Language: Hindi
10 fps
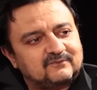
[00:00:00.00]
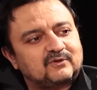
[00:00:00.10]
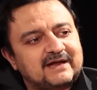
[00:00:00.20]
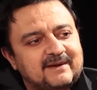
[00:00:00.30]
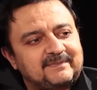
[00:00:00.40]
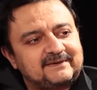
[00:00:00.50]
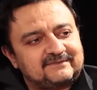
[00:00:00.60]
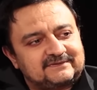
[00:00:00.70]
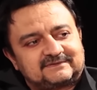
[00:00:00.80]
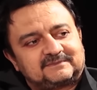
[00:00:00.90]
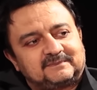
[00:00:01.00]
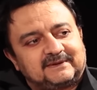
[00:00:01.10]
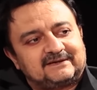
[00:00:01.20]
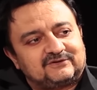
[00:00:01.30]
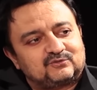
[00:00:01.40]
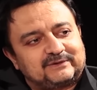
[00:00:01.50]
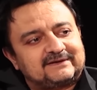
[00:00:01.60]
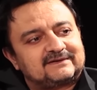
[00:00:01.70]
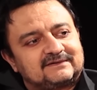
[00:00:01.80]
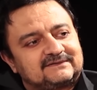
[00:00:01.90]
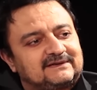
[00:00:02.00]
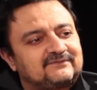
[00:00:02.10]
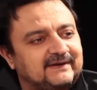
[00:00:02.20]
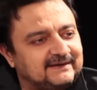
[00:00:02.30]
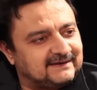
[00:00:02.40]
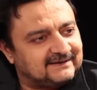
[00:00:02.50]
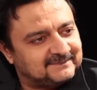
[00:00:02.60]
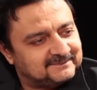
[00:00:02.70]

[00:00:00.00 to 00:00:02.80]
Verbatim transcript: What happened which मेड यू एंटर द सीन फाइनली